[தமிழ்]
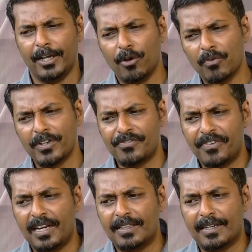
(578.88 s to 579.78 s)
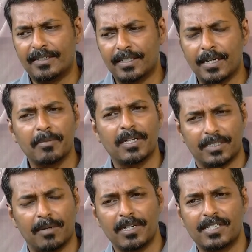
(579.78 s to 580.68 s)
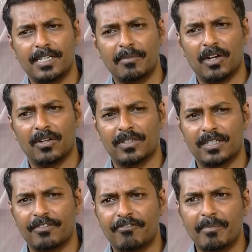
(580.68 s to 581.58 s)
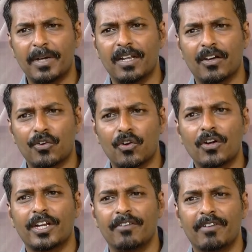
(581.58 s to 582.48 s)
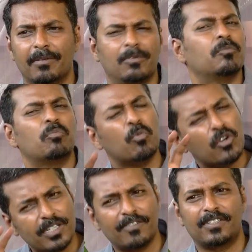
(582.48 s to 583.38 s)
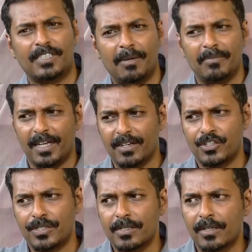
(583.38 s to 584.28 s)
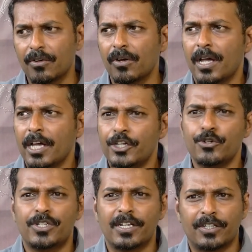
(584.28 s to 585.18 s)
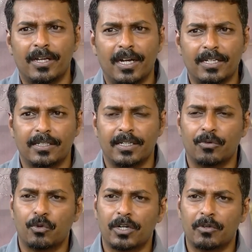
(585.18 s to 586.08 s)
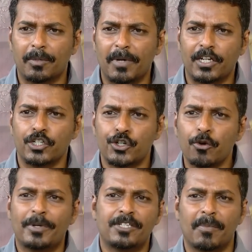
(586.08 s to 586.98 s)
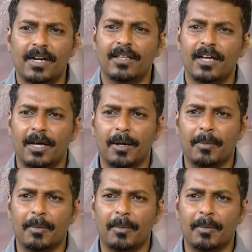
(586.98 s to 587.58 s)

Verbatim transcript: I always feel that Tanima, Tamil cinema alone, that women are not given. Most of the time they are you know, used as a, as a ஒரு ஒரு மாதிரி ஷோ பீஸ் மாதிரி தான்